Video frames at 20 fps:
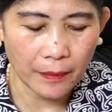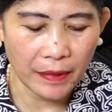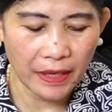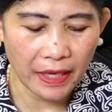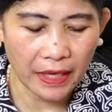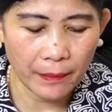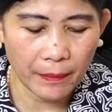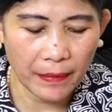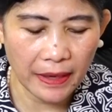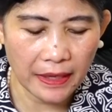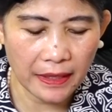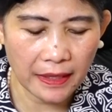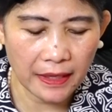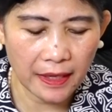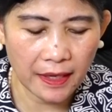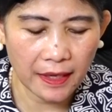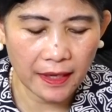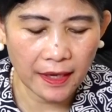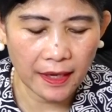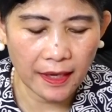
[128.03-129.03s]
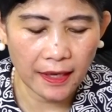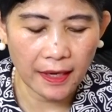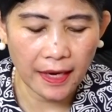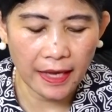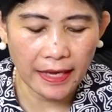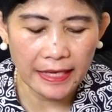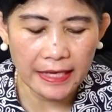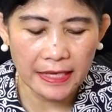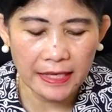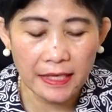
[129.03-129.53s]
bagaimana
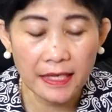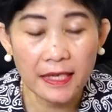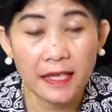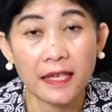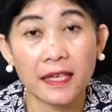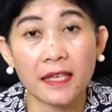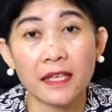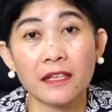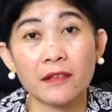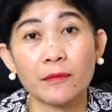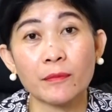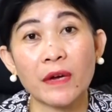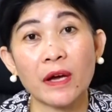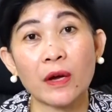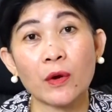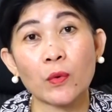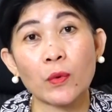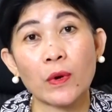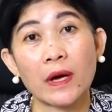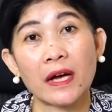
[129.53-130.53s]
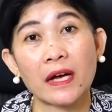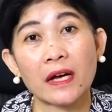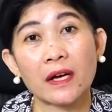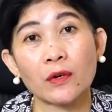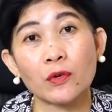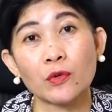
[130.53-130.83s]
Allah ingin bahwa